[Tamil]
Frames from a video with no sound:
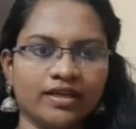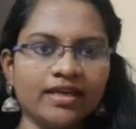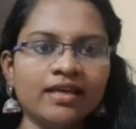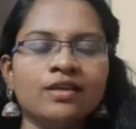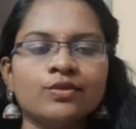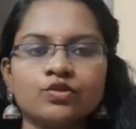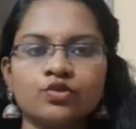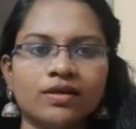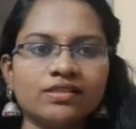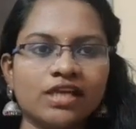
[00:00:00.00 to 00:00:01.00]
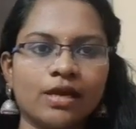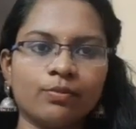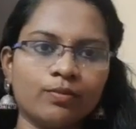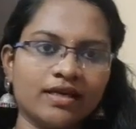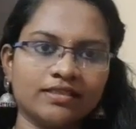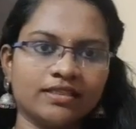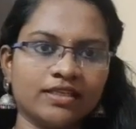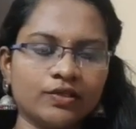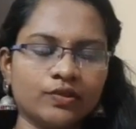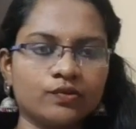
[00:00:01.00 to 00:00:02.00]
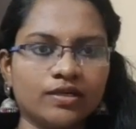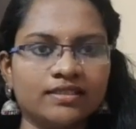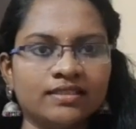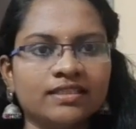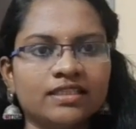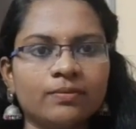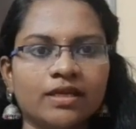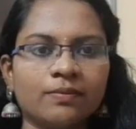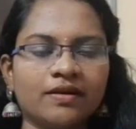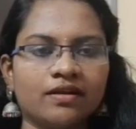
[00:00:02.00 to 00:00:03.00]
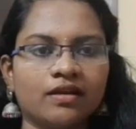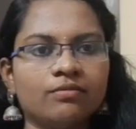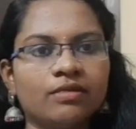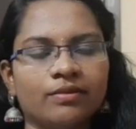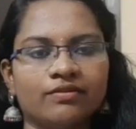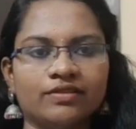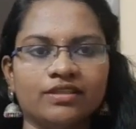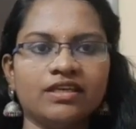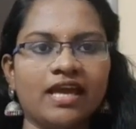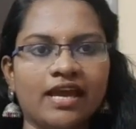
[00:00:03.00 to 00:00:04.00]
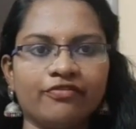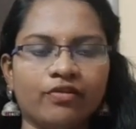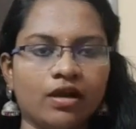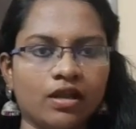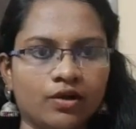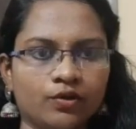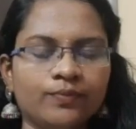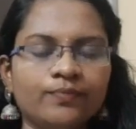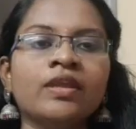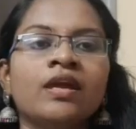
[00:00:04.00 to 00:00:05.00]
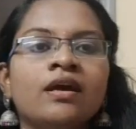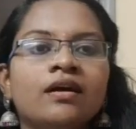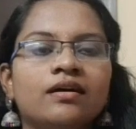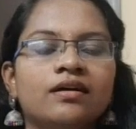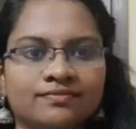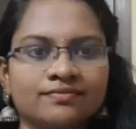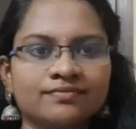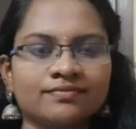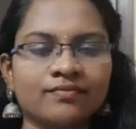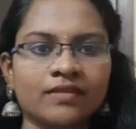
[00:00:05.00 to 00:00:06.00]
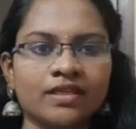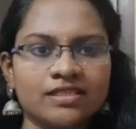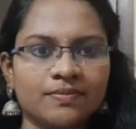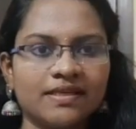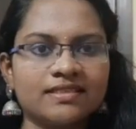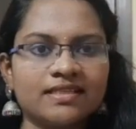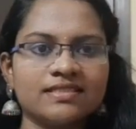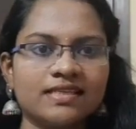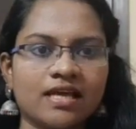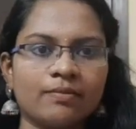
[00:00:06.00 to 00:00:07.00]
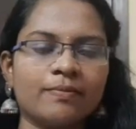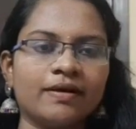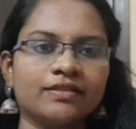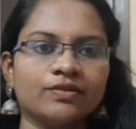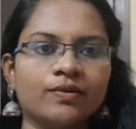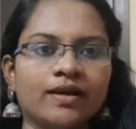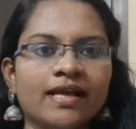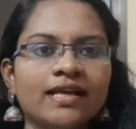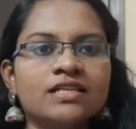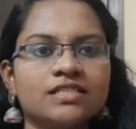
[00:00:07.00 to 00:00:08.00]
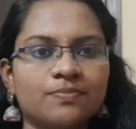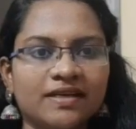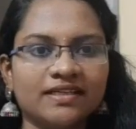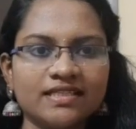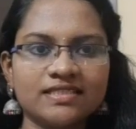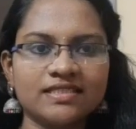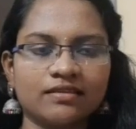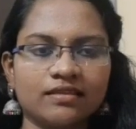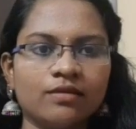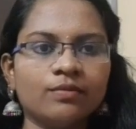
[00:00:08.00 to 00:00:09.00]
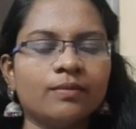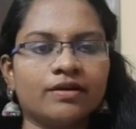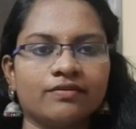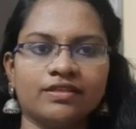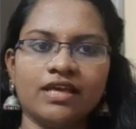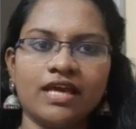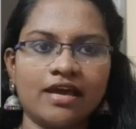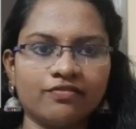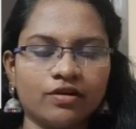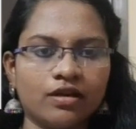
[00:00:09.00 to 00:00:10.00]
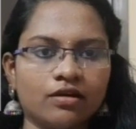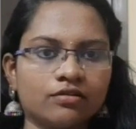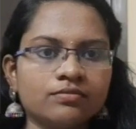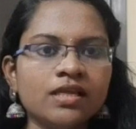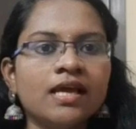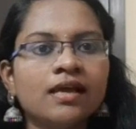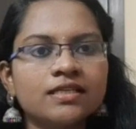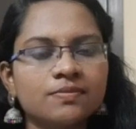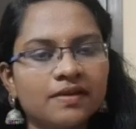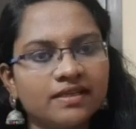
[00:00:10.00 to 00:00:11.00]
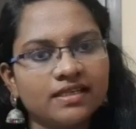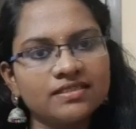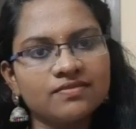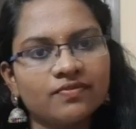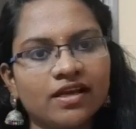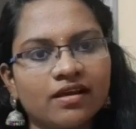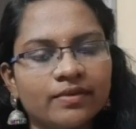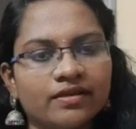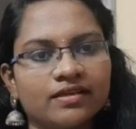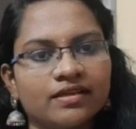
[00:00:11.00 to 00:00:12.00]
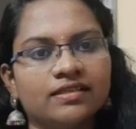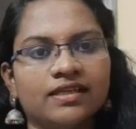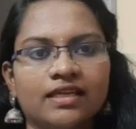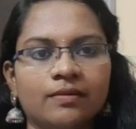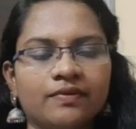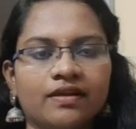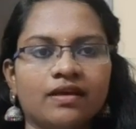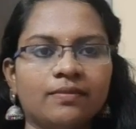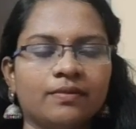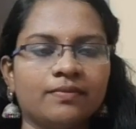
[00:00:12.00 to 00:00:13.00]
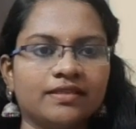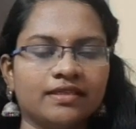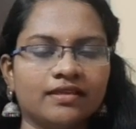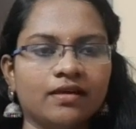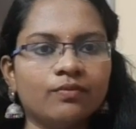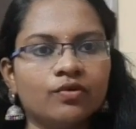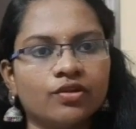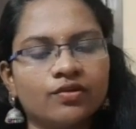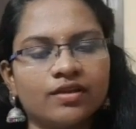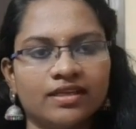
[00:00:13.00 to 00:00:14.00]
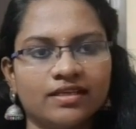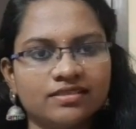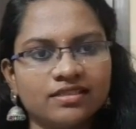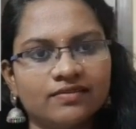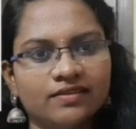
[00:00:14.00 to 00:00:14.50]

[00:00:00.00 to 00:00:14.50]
சும்மா ஷாம்பு மாற்றிட்டே இருக்கக்கூடாது இந்த மாதிரி பண்ணாலும் நமக்கு வந்து ஹேர் ஃபால் ஆகும் ஸ்பிளிட்டன்ஸ் இல்லாமல் பார்த்துக்கோங்க ஸ்பிளிட்டன்ஸ் இருந்தாலும் நமக்கு வந்து ஹேர் ஃபால் ஆகும் ஸ்பிளிட்டன்ஸ் வராமல் இருக்கிறதுக்கு என்ன பண்ணலாம் அப்படின்னு பார்த்தீங்கன்னா முடியோட எட்ஜில் வந்து